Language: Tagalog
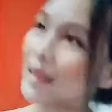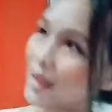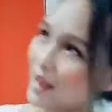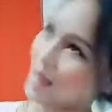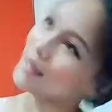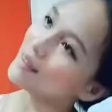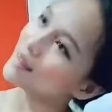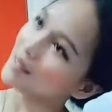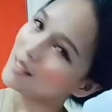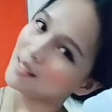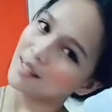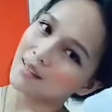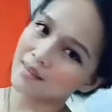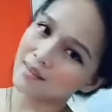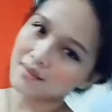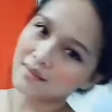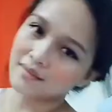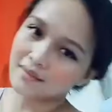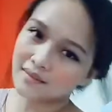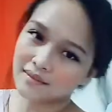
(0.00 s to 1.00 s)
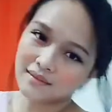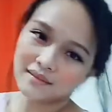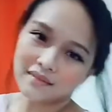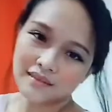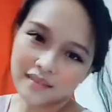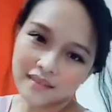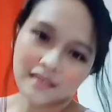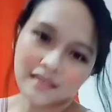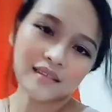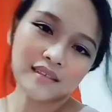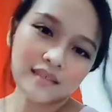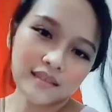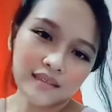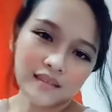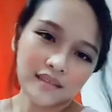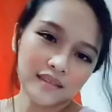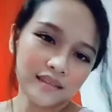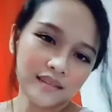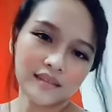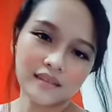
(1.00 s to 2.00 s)
19. Yung totoo.
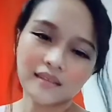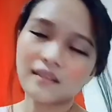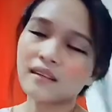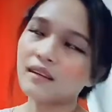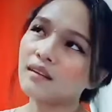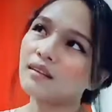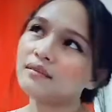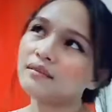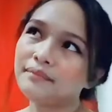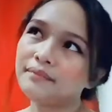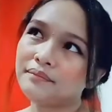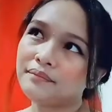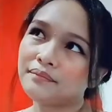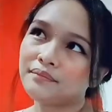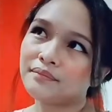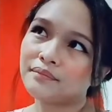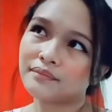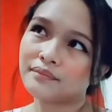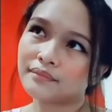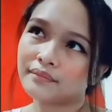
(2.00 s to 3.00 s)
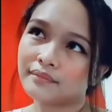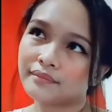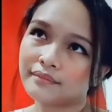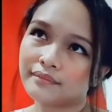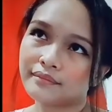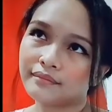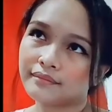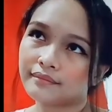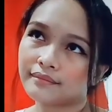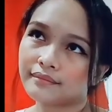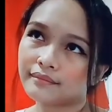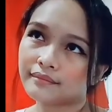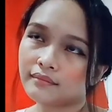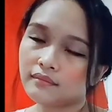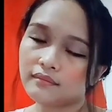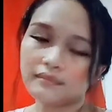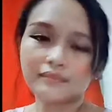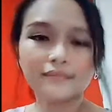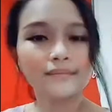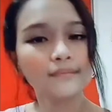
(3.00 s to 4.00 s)
21. Yung
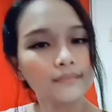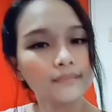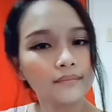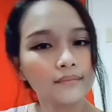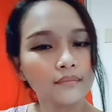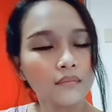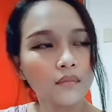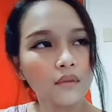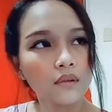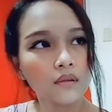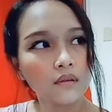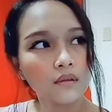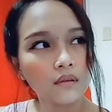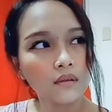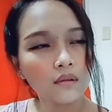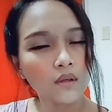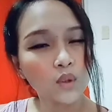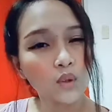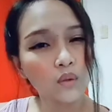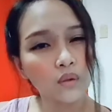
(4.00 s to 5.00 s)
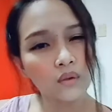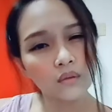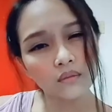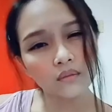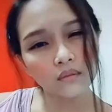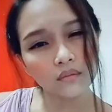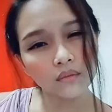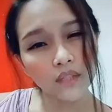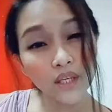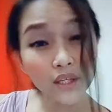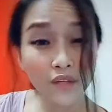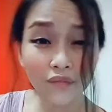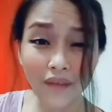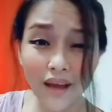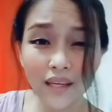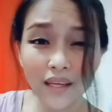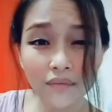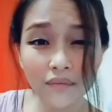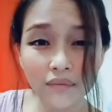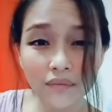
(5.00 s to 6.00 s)
totoo. 25?
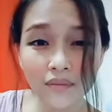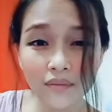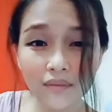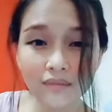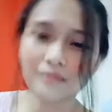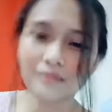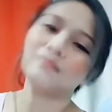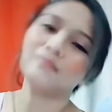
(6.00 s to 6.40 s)
Hindi.